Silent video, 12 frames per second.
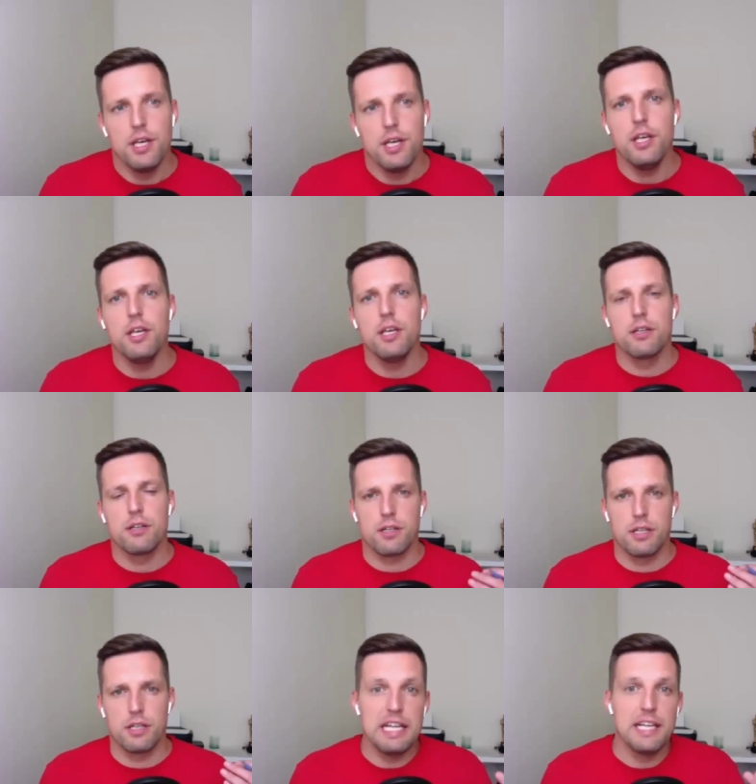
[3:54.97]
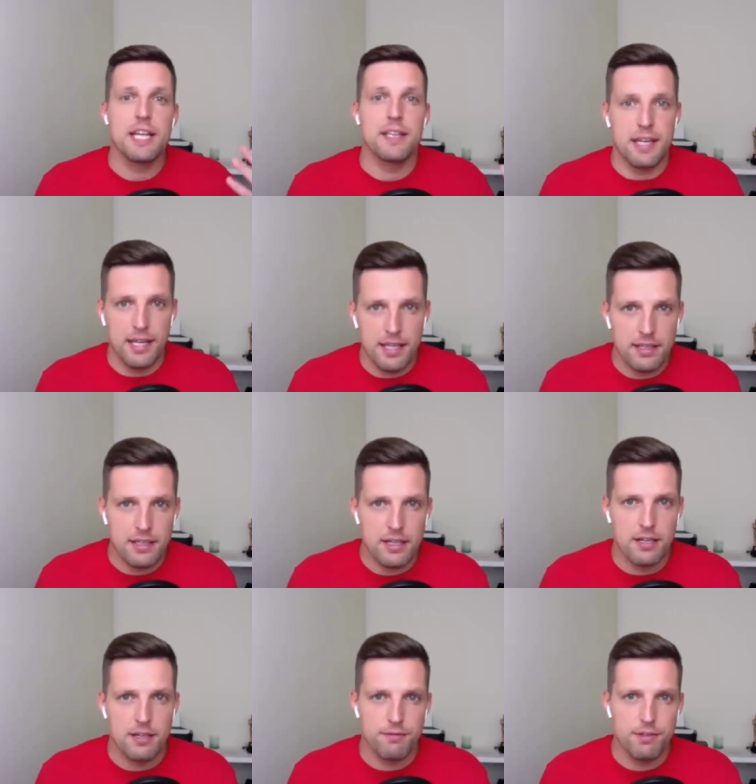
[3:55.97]
и, а, или на
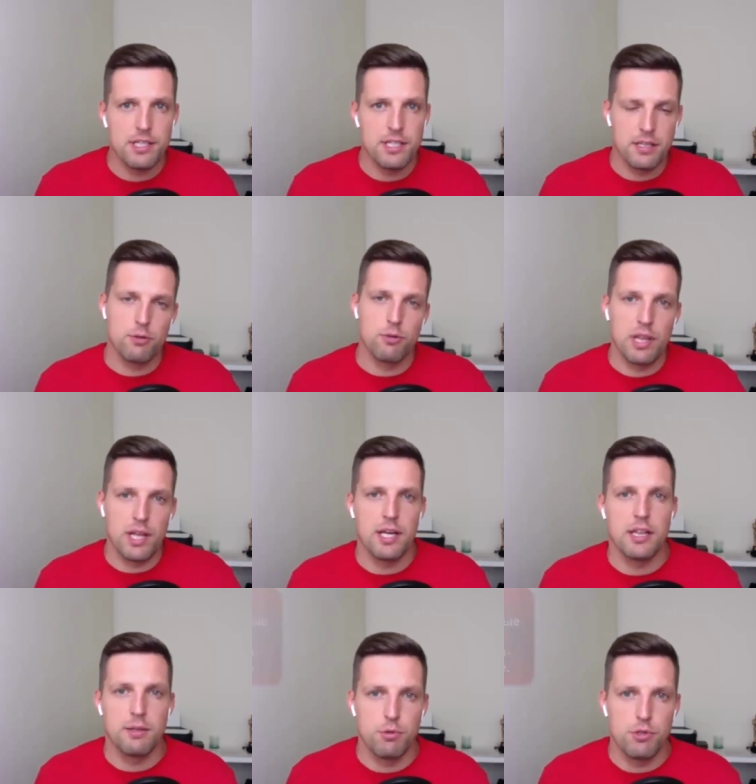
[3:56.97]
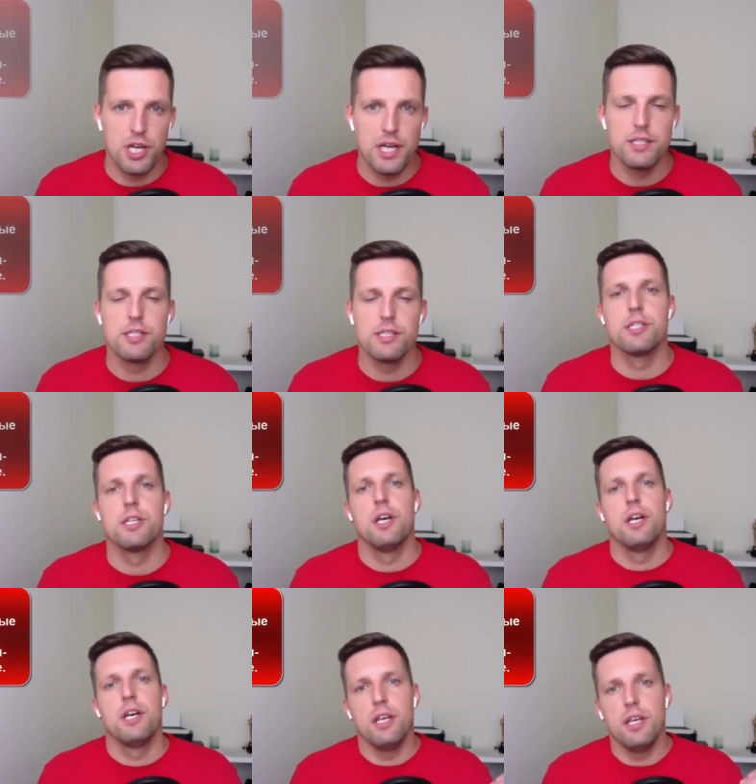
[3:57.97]
тренингах вы где-то онлайн обучаетесь,
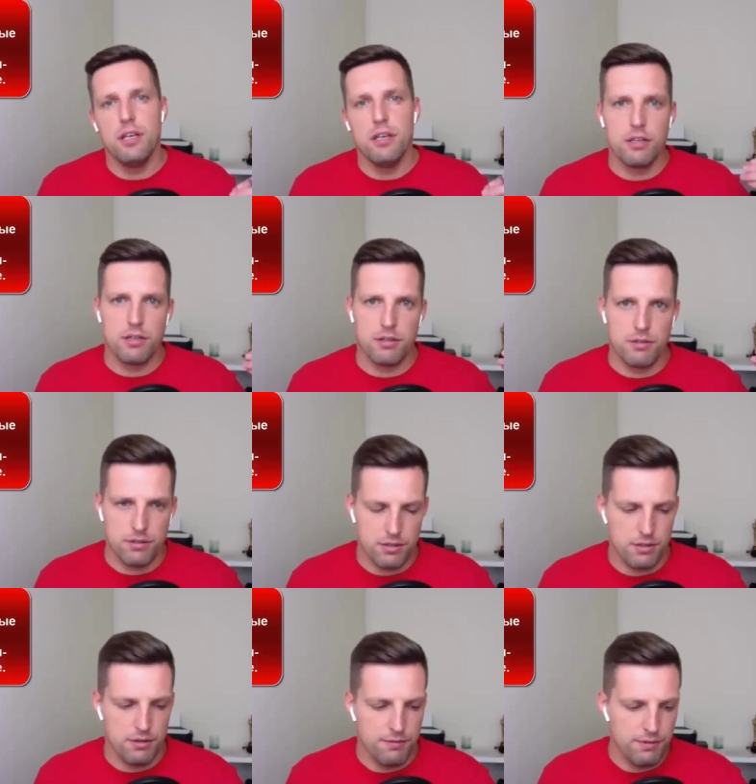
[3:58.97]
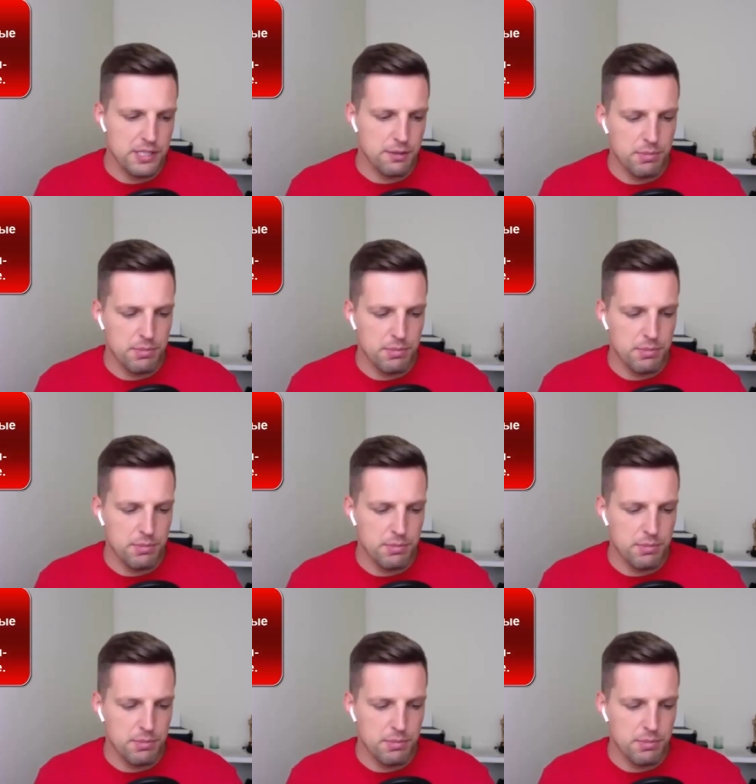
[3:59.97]
и а, в этих